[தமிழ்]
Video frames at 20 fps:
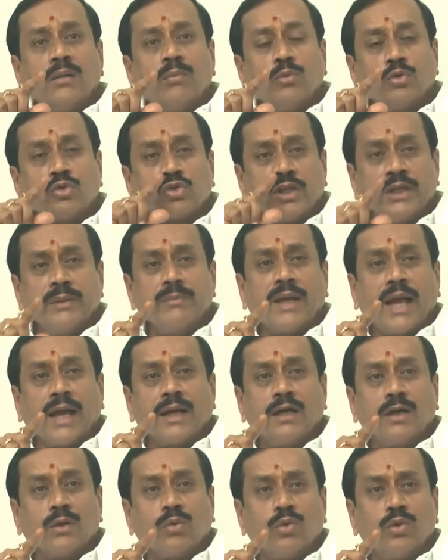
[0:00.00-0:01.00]
முஸ்லீம்
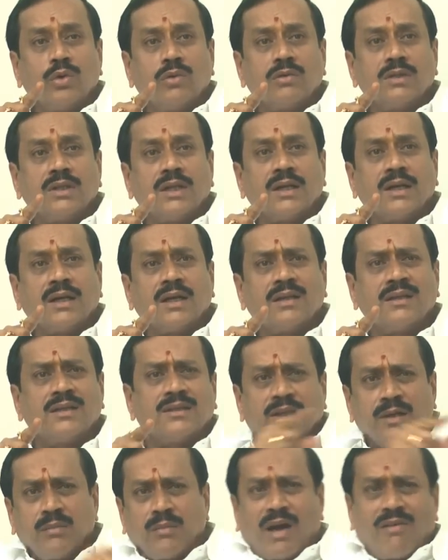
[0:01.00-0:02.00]
ஆங்கிள் கொண்டு வந்திருக்கிறது
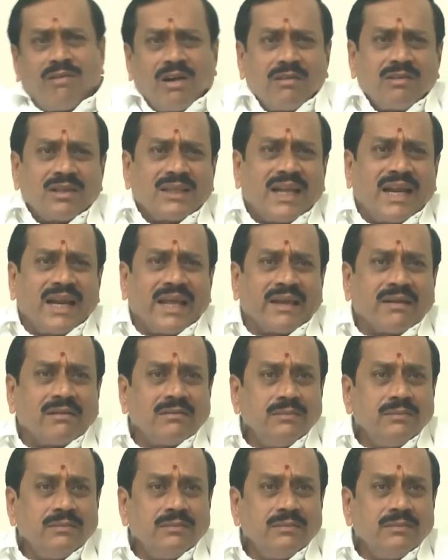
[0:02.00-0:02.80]
திருமாவளவன் தானே